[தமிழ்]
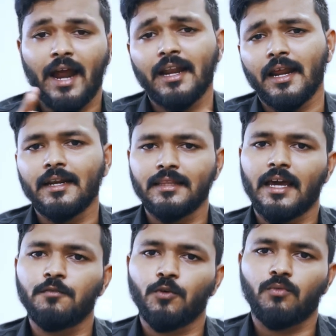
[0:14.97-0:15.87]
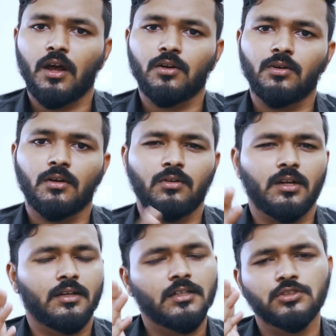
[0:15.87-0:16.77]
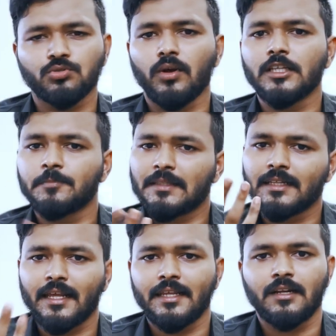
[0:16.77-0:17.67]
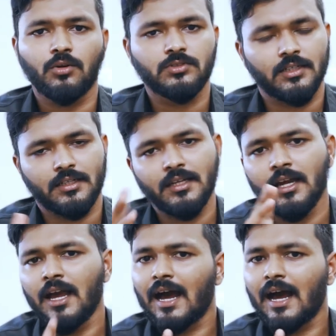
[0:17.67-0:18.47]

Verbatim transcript: ஆண்ட்ராய்ட்லேருந்து ஐஃபோன் வரணுன்றவங்களுக்கு ஸ்டோரேஜ் பற்றி நிறைய டவுட்ஸ் இருக்குது